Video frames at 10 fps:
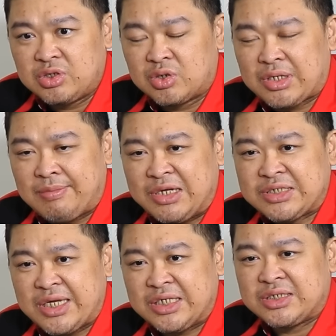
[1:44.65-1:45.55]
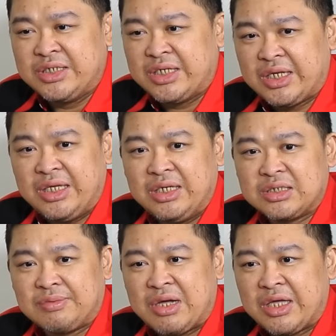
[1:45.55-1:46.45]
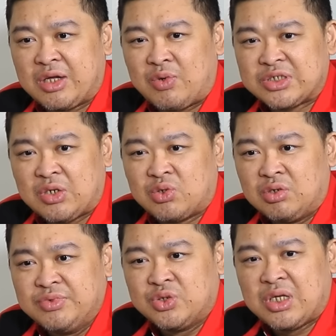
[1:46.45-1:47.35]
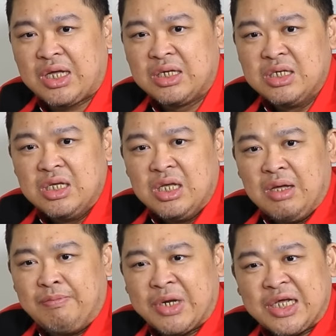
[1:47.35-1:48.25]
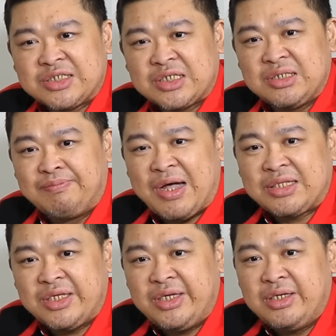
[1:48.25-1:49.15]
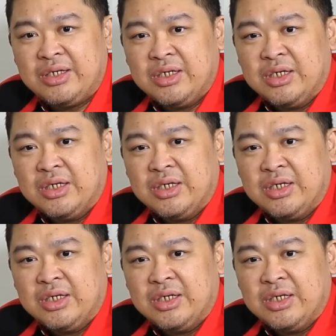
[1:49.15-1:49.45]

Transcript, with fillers: terutama saya sendiri sebagai kuasa hukum juga merasa simpati